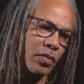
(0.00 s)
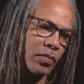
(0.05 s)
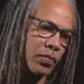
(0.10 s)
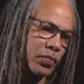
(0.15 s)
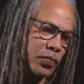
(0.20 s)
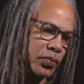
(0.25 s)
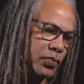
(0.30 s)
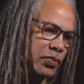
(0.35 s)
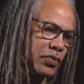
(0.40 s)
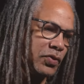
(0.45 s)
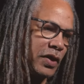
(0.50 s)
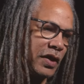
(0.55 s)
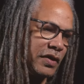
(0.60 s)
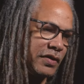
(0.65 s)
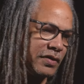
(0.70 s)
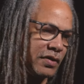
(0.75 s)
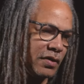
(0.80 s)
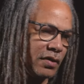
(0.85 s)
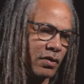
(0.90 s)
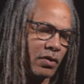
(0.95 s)
pour
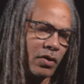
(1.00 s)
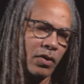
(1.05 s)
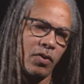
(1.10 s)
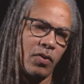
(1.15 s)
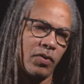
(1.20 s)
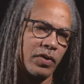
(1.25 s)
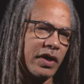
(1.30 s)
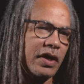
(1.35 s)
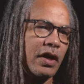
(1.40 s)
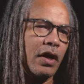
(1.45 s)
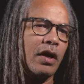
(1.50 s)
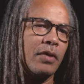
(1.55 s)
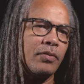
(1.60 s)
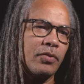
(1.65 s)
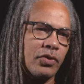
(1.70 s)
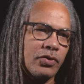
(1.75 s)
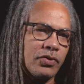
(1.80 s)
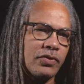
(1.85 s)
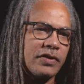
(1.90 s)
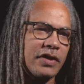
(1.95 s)
l'instant, on est quand même
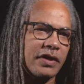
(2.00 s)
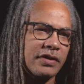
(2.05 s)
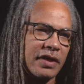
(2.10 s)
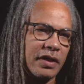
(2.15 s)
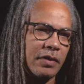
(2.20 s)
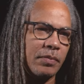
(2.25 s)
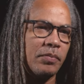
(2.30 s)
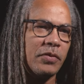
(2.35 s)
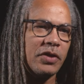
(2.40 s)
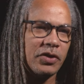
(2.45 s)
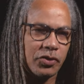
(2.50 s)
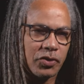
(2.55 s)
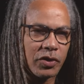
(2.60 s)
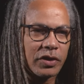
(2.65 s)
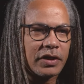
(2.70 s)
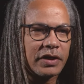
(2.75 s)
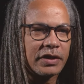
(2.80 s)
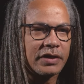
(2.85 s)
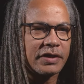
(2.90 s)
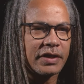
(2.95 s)
dans une certaine
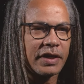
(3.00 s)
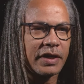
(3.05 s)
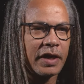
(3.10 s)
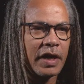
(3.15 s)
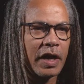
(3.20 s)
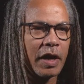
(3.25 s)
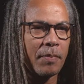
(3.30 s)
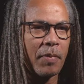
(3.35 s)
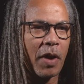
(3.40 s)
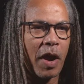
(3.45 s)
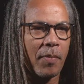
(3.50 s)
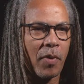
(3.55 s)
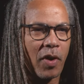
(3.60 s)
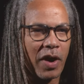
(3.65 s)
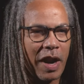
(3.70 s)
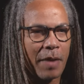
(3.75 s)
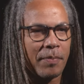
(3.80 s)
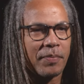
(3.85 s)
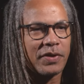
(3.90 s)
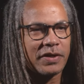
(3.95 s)
médiocrité par rapport à
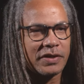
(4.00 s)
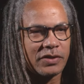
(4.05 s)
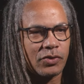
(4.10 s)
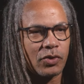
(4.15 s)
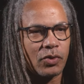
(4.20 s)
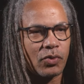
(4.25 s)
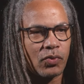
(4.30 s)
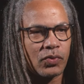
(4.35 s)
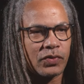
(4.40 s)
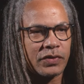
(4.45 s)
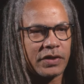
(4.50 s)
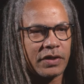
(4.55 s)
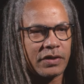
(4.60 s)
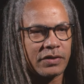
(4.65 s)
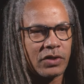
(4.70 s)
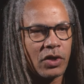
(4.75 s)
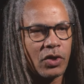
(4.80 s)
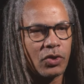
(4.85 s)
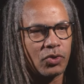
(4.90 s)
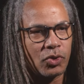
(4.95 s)
la prise de conscience
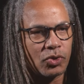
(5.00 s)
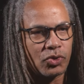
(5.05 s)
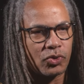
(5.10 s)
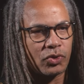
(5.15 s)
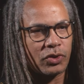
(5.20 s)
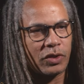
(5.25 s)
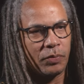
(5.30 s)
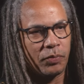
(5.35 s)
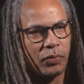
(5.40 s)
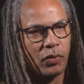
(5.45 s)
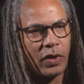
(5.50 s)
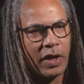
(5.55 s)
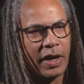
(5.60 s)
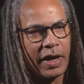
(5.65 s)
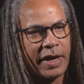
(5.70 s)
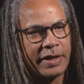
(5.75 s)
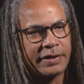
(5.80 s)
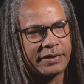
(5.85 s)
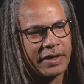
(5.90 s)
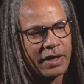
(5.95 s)
de ce qui pourrait
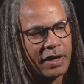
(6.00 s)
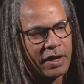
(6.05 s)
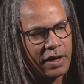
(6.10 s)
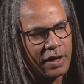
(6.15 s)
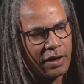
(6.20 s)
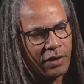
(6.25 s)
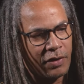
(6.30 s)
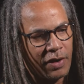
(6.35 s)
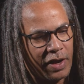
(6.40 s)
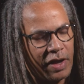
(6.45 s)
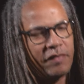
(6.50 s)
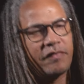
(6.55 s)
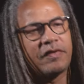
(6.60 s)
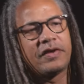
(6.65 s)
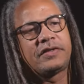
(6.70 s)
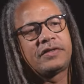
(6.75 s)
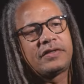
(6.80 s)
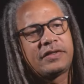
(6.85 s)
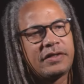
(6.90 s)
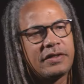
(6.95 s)
être euh,
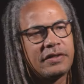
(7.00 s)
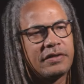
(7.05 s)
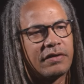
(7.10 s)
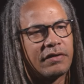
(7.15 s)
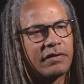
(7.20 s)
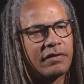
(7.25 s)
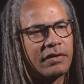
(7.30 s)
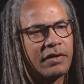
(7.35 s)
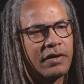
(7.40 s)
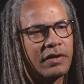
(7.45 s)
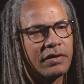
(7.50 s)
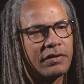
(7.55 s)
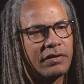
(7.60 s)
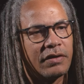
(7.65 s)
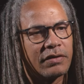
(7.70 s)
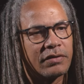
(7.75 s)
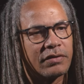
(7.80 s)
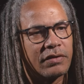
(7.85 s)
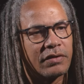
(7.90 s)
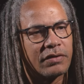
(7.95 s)
investi dans,
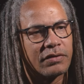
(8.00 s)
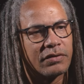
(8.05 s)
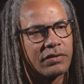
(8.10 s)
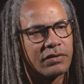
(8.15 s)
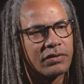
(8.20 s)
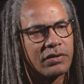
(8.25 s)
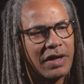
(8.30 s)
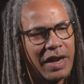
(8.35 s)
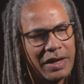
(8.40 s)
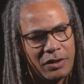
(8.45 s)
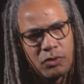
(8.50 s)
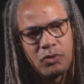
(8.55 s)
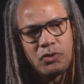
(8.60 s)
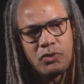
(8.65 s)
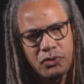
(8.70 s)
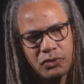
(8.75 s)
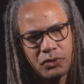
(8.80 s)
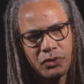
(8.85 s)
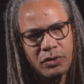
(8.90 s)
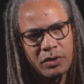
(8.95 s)
dans, dans, dans la
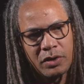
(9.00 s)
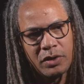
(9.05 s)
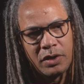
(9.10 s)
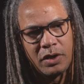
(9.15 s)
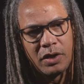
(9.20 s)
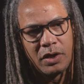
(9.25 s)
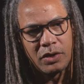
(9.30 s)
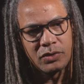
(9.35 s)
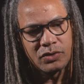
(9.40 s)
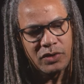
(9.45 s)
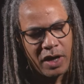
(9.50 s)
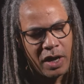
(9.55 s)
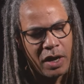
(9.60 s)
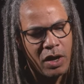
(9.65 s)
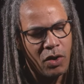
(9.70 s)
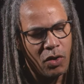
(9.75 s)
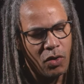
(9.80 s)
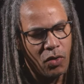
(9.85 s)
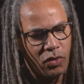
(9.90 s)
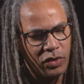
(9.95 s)
culture. En tout cas,
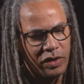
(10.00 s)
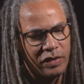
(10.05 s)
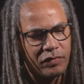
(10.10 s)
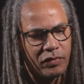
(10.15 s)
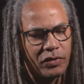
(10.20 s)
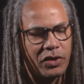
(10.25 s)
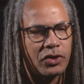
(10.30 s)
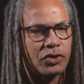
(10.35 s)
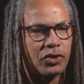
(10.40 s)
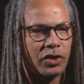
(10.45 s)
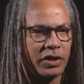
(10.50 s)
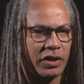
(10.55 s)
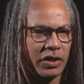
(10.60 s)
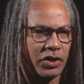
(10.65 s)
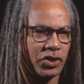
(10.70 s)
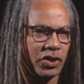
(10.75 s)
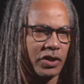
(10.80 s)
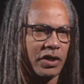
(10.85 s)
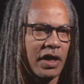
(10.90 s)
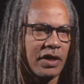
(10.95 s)
au niveau des jeunes et des
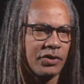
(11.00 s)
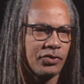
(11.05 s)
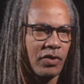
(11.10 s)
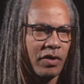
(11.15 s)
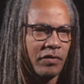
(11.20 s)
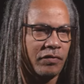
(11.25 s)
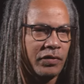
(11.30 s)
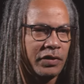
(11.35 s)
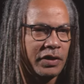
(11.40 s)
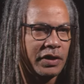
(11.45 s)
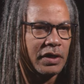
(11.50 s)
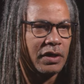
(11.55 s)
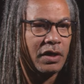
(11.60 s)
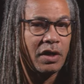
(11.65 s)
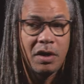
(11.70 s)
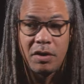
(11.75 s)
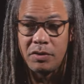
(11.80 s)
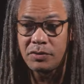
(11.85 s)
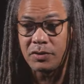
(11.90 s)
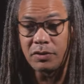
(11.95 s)
générations à venir,
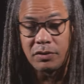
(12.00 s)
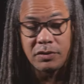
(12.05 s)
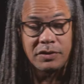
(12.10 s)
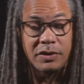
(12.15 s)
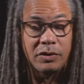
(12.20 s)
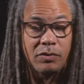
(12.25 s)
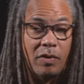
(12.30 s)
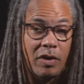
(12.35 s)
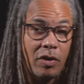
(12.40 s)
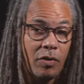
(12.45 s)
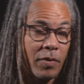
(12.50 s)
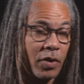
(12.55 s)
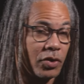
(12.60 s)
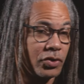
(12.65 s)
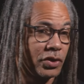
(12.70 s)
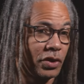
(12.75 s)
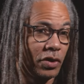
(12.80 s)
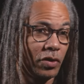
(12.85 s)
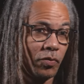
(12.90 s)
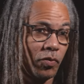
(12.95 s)
parce que c'est quoi le
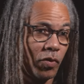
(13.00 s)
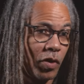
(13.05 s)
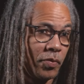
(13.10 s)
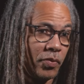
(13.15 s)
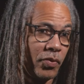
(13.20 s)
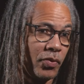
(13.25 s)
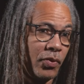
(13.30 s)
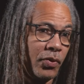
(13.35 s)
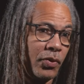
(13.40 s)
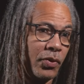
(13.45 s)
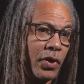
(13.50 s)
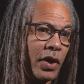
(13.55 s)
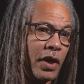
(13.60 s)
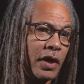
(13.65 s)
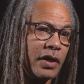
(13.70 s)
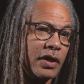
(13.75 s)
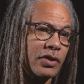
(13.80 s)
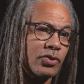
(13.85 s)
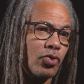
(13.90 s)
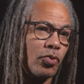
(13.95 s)
marché de l'emploi pour eux
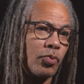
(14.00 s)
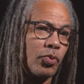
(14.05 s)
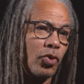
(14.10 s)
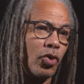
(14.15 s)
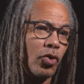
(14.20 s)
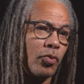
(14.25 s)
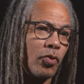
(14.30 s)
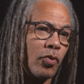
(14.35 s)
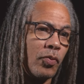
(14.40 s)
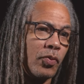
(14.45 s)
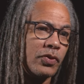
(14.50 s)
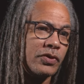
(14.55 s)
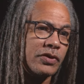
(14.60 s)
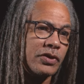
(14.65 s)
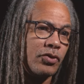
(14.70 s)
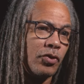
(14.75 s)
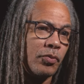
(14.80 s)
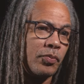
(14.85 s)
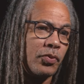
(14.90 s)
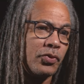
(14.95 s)
Qu'est-ce qu'on peut leur proposer
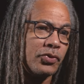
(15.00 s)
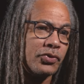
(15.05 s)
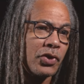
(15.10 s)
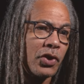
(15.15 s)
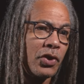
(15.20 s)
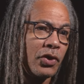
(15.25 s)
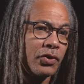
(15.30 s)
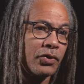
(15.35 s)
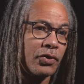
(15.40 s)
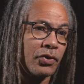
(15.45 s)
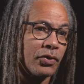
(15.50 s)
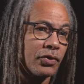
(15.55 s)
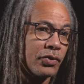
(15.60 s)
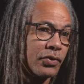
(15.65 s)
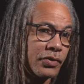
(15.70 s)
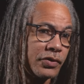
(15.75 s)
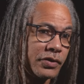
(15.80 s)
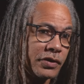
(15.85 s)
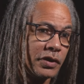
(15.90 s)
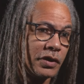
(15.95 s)
de plus que
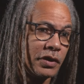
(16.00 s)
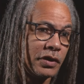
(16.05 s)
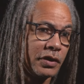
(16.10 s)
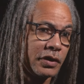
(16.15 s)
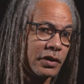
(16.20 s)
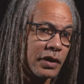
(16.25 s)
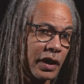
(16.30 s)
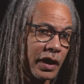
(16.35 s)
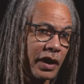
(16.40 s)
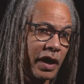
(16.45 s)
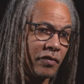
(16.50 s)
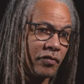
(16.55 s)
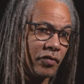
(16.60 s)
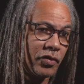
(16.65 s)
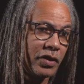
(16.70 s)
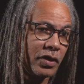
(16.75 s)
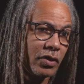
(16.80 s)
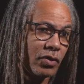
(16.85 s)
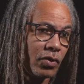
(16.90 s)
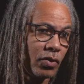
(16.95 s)
ce qui, Quel est
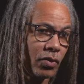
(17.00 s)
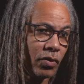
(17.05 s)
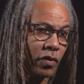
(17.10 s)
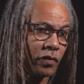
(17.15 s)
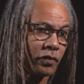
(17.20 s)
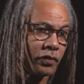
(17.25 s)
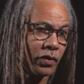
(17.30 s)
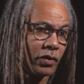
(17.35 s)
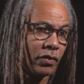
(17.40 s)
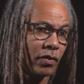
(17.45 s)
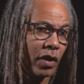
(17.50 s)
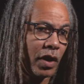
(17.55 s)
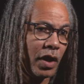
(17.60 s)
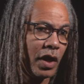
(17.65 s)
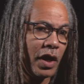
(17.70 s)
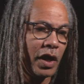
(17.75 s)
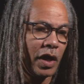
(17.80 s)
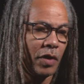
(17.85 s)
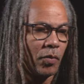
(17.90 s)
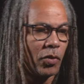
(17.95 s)
l'avenir qu'on leur offre
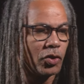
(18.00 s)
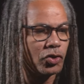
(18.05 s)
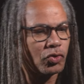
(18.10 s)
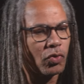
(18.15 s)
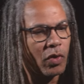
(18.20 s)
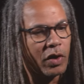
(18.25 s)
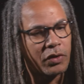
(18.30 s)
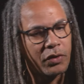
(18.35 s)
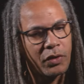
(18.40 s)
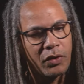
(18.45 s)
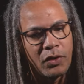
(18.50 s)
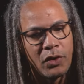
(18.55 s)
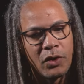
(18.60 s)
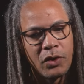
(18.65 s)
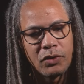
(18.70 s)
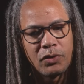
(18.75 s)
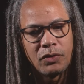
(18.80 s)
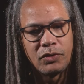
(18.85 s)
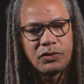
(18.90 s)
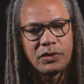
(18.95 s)
Et moi, je crois que
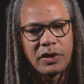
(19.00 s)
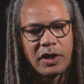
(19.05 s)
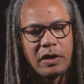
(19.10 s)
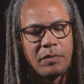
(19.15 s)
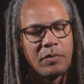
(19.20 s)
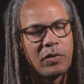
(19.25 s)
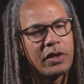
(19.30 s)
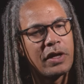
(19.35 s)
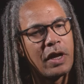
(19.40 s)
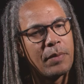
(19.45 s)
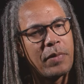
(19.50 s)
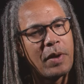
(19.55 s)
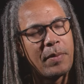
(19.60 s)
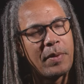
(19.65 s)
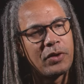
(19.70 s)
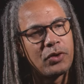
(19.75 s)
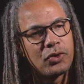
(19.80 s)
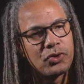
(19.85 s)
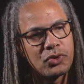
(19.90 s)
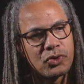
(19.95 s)
culturellement, il y a pas
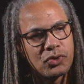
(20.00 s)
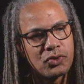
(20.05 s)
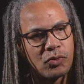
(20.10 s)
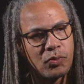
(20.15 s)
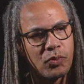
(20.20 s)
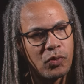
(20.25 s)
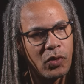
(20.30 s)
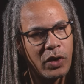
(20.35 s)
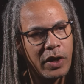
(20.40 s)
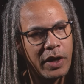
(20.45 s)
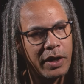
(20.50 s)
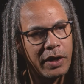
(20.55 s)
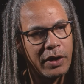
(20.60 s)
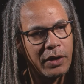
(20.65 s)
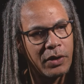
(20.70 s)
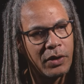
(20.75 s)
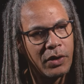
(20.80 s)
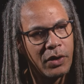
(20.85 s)
mal de choses qu'on pourrait